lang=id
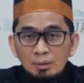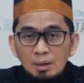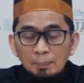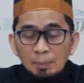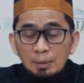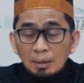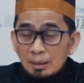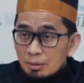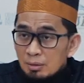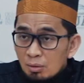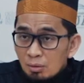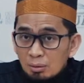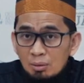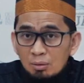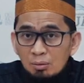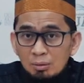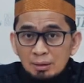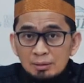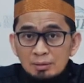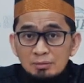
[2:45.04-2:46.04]
Apalagi
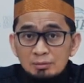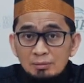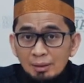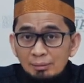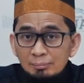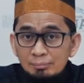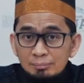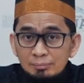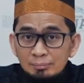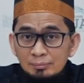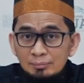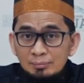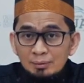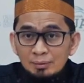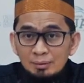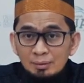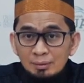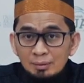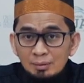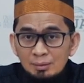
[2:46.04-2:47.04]
orang-orang Islam.
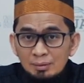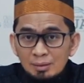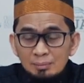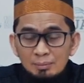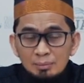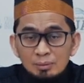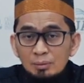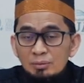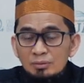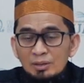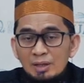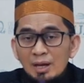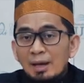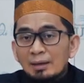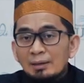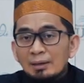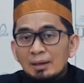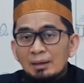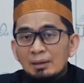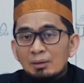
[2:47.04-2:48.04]
Jadi menurut saya
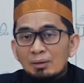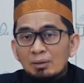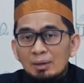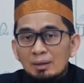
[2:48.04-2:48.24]
aneh kalau